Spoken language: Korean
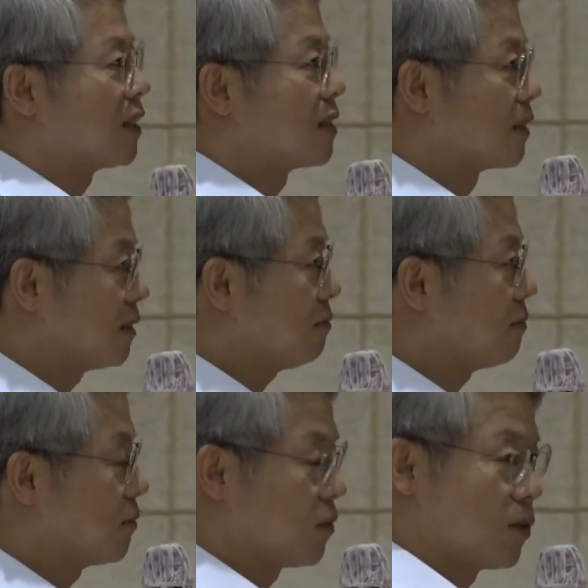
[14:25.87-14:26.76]

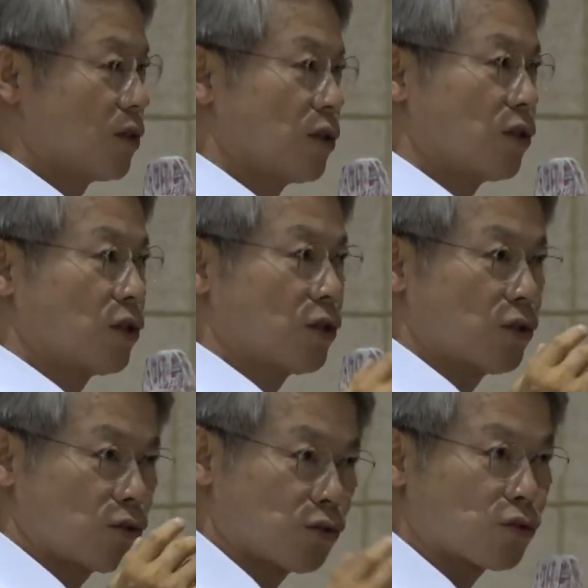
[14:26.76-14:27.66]
지금
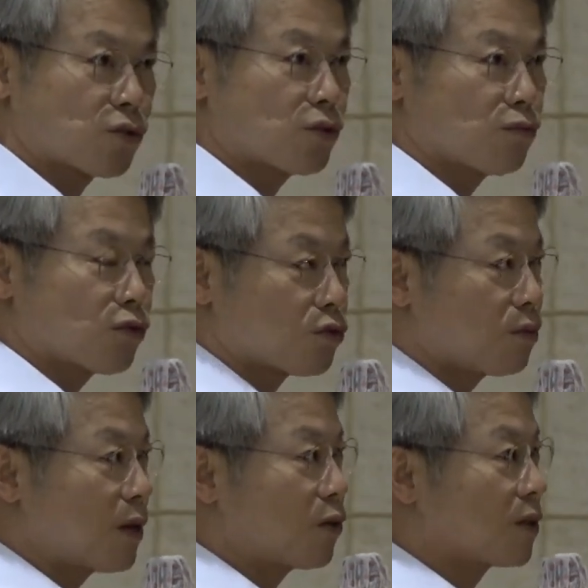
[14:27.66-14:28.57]

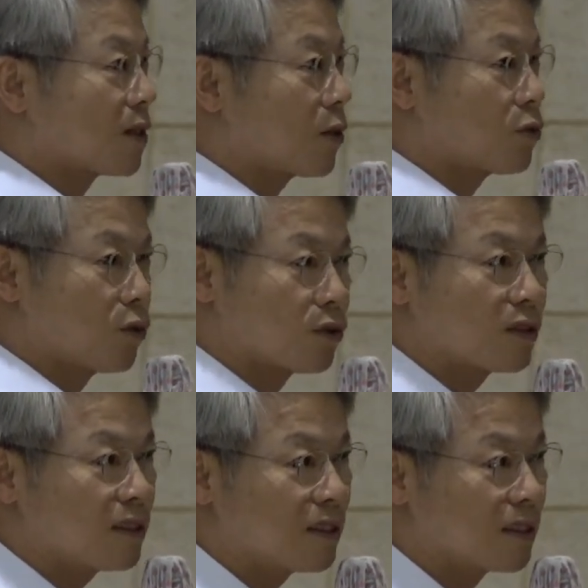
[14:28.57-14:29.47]
주춤주춤하고 있다고
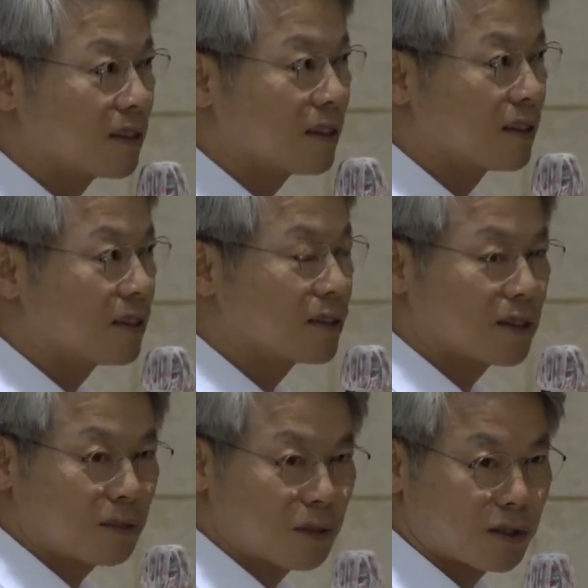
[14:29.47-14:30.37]
욕을
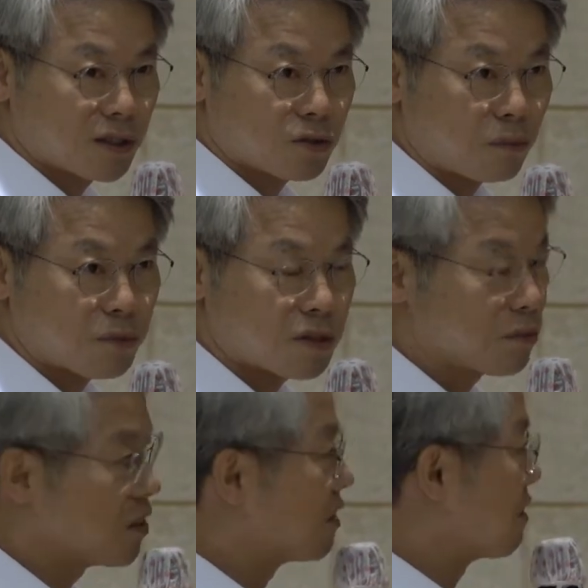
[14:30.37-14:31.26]
시민들이 촛불
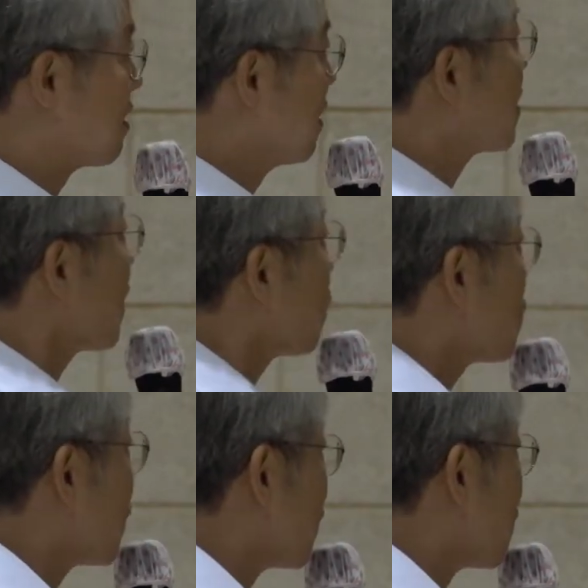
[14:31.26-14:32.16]
시민들이 뒤지게 하고
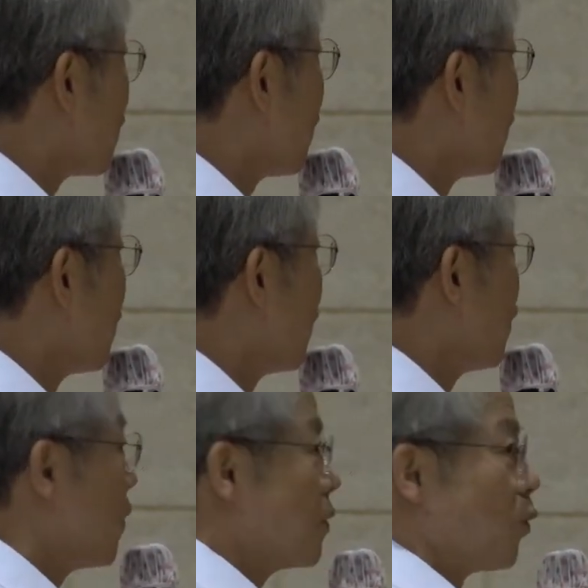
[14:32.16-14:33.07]
있는 거죠.
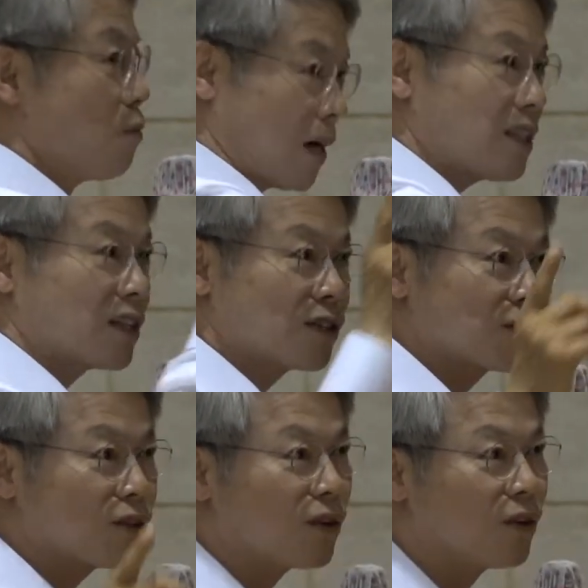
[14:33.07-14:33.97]
욕 많이
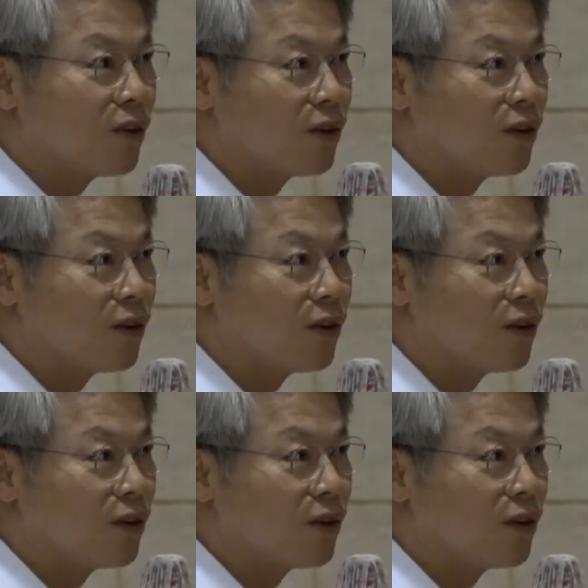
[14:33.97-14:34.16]
하셨죠?